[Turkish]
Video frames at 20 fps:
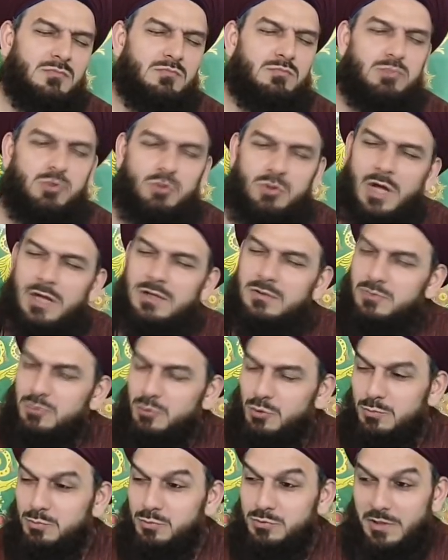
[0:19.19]

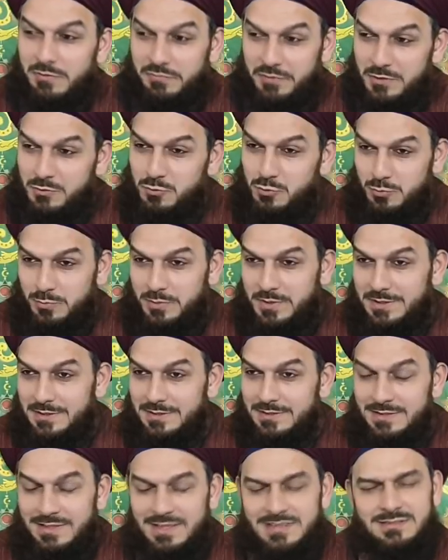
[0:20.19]
bunaltıyor bu tefekkür beni.
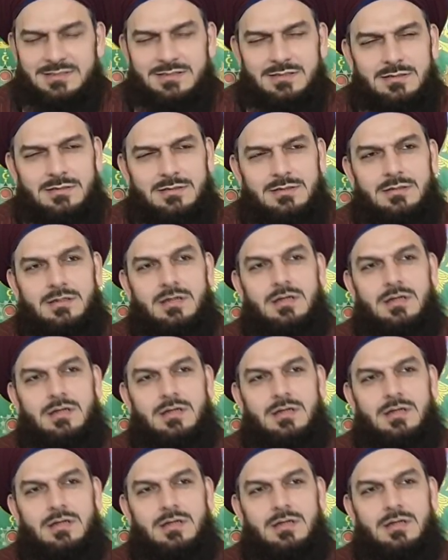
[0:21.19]
Nasıl?